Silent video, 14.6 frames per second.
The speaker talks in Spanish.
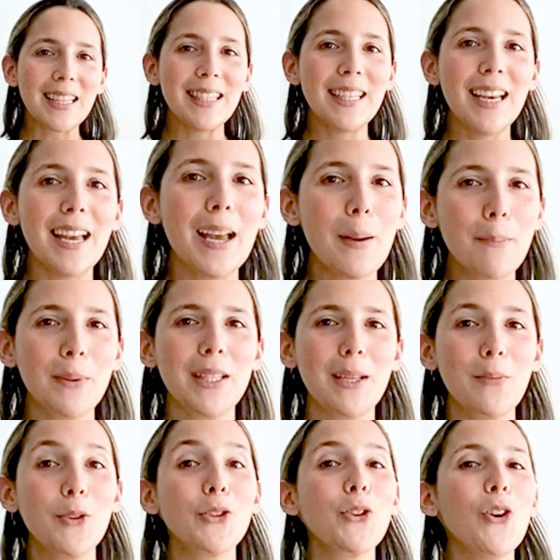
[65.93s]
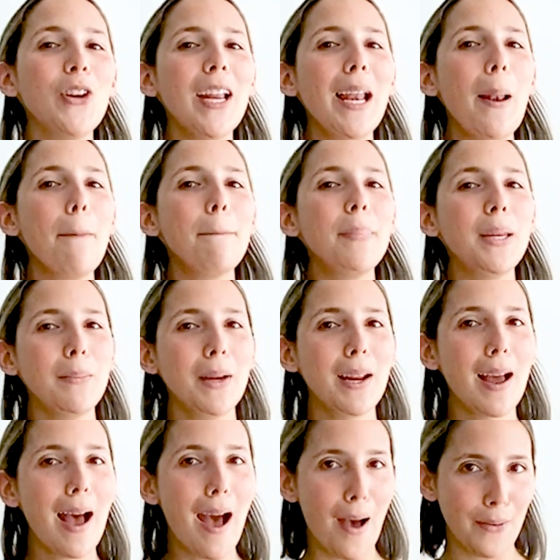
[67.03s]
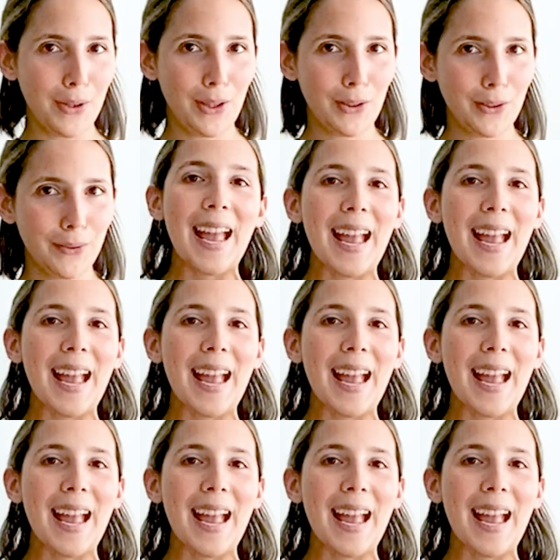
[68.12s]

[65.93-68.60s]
Así que empecemos con el primer hábito.